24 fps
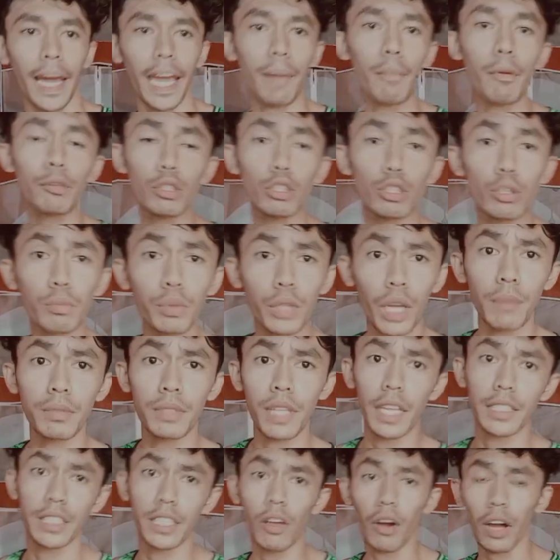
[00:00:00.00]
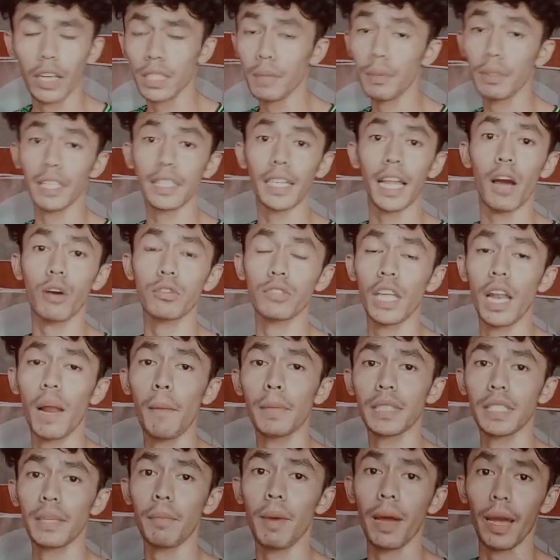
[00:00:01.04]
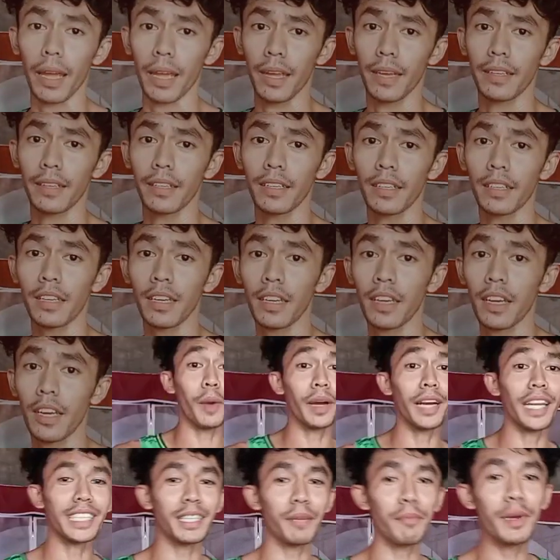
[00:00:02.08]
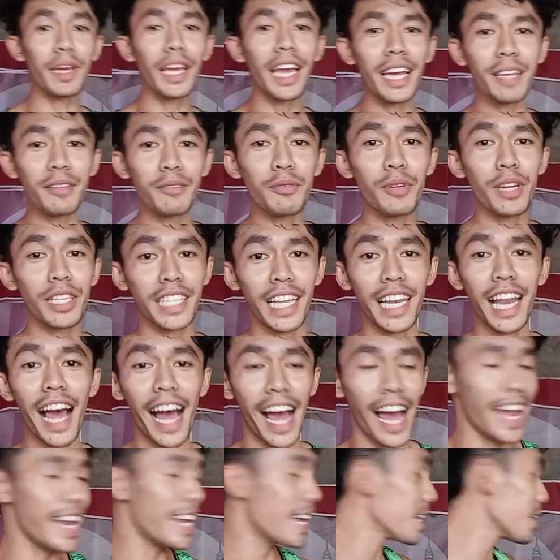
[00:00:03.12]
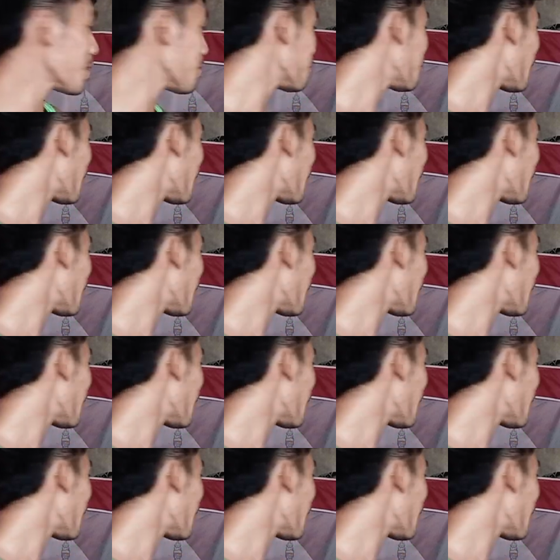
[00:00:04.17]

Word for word: Kaya magsusubscribe sila sa'yo kasi matatakot silang masapak eh. Kapag nasabihan nyo na sila nang